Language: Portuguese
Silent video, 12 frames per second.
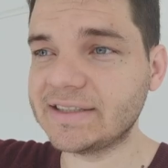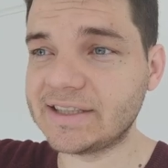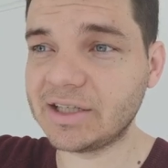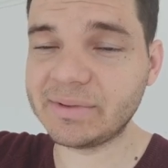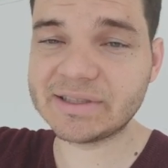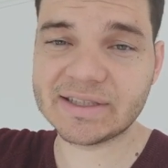
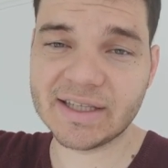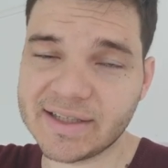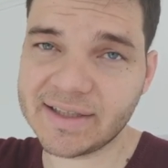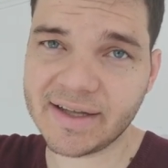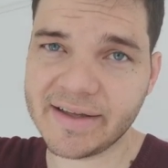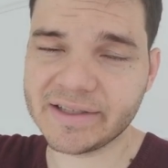extrema
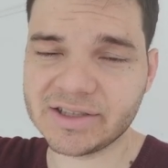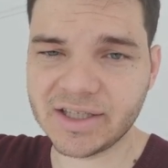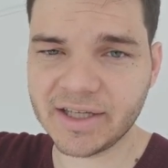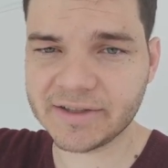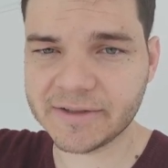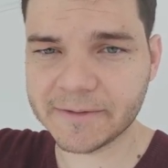esquerda e a
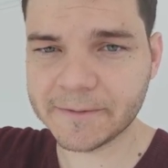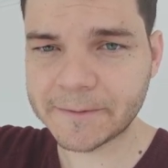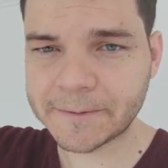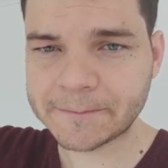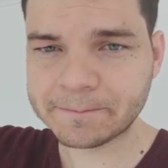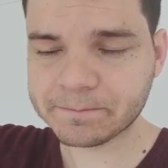direita.
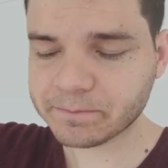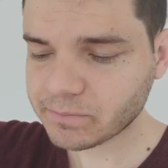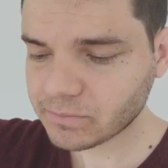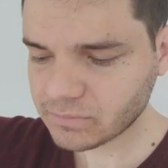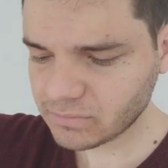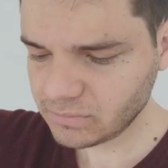
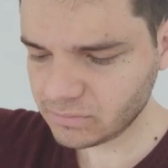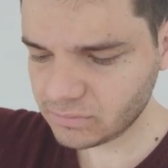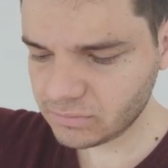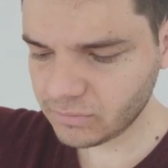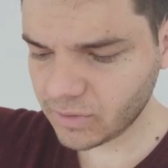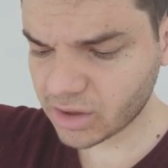
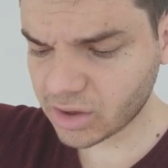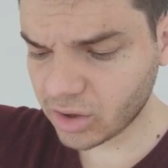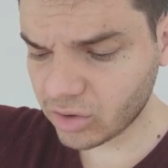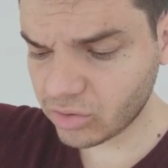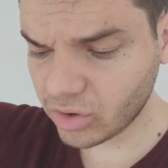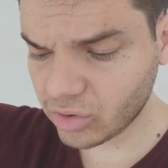
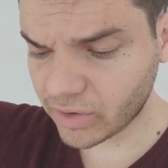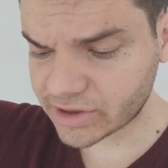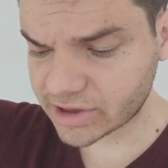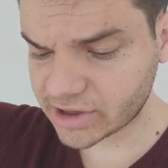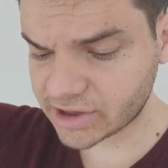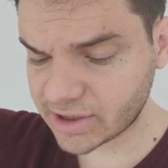Então, eu
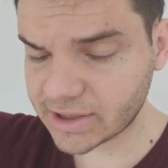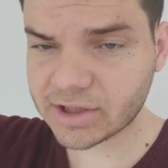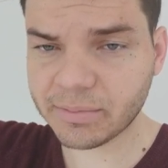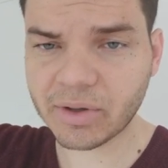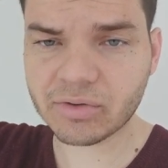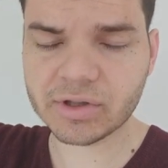acho que a gente tem que
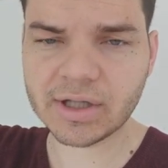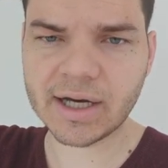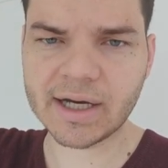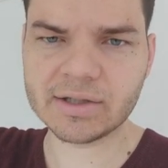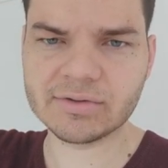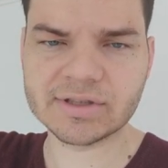tomar
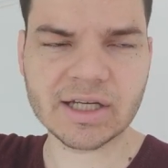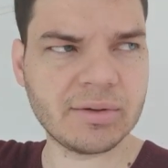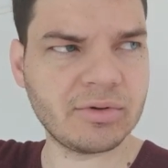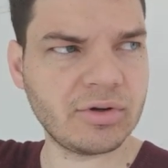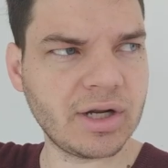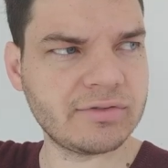cuidado,
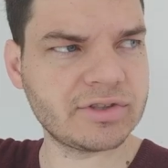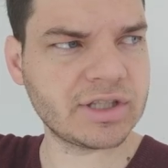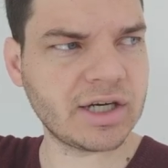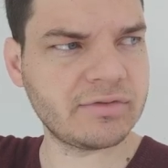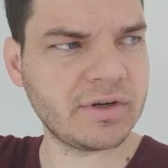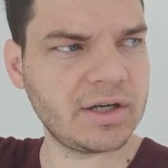sabe? O Olavo de
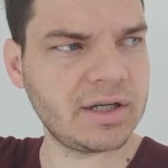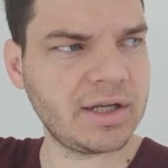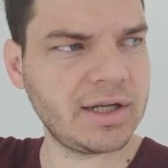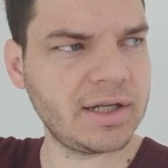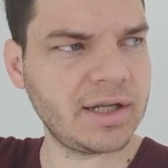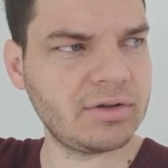Carvalho, ele,
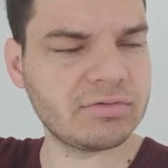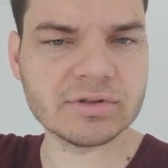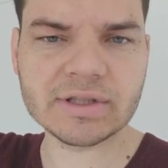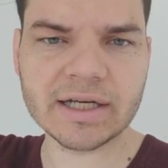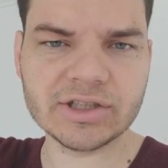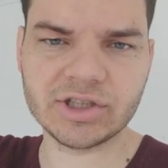ele, ele não
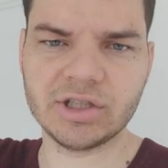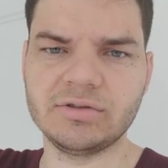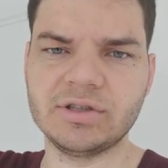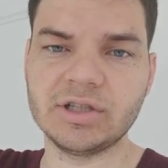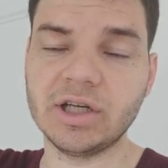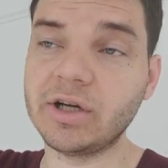está enxergando
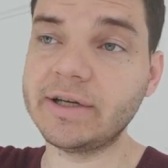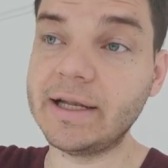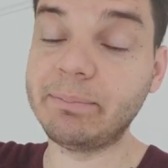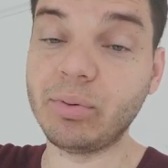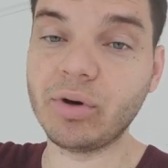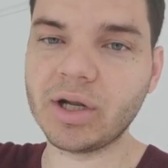isso. E
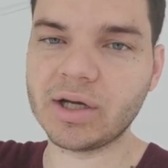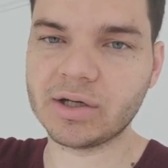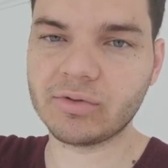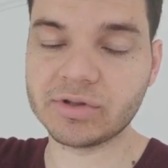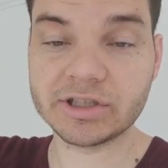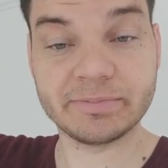ele
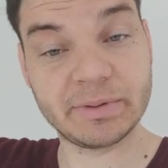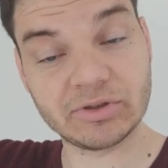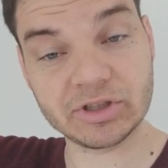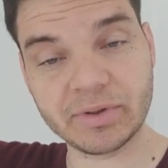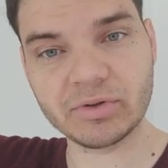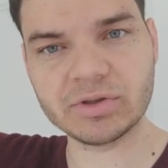pula, quando as
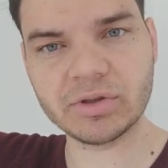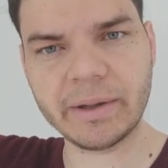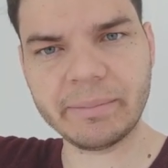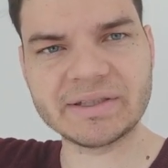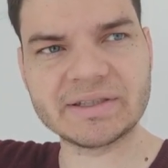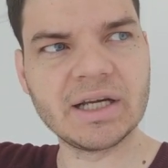pessoas perguntam, Ei,
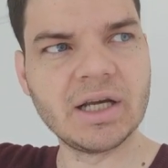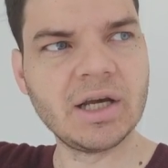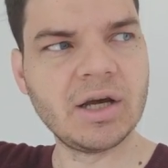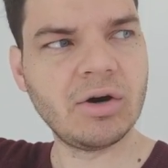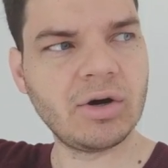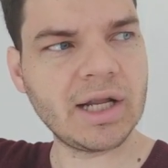mas,
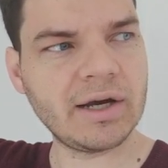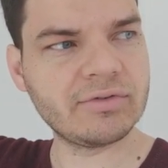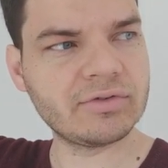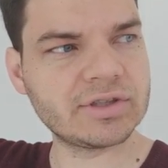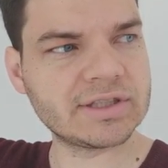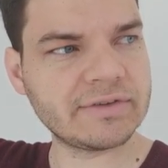
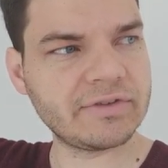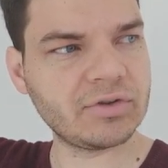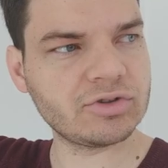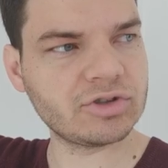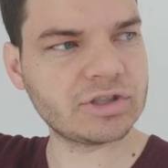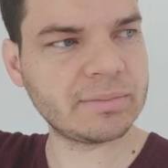Olavo, você está vendo
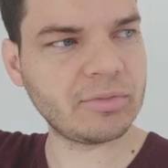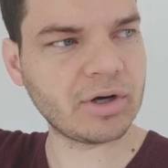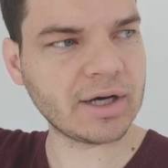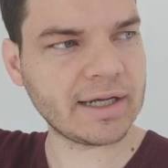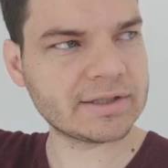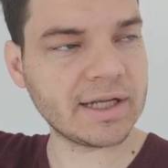os, os
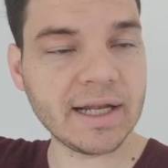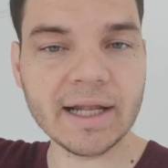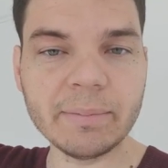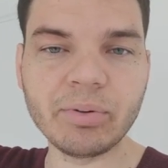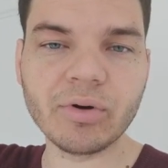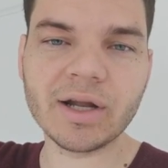democratas? Ele,
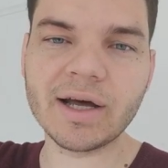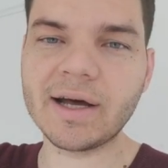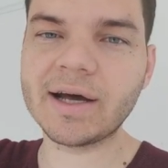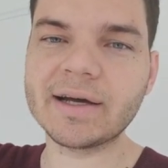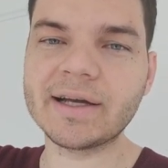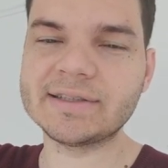ele
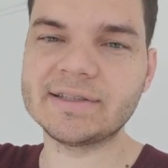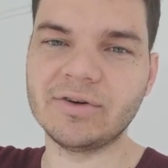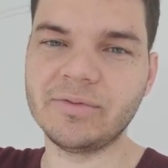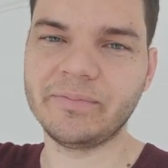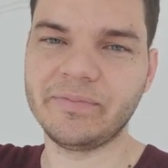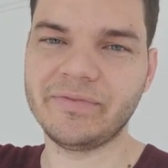pula a
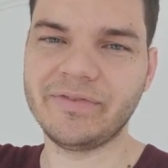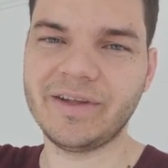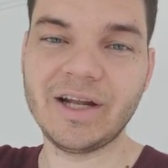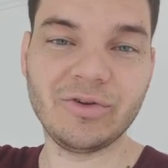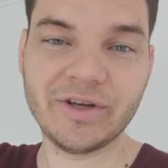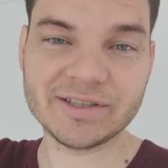questão,
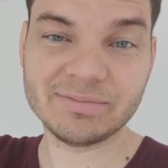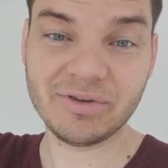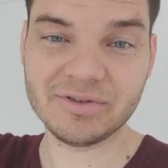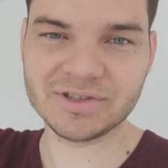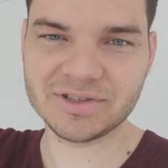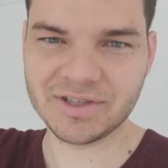ele não
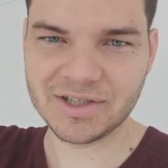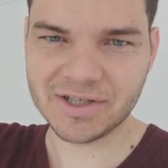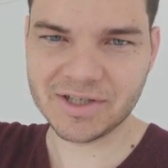responde.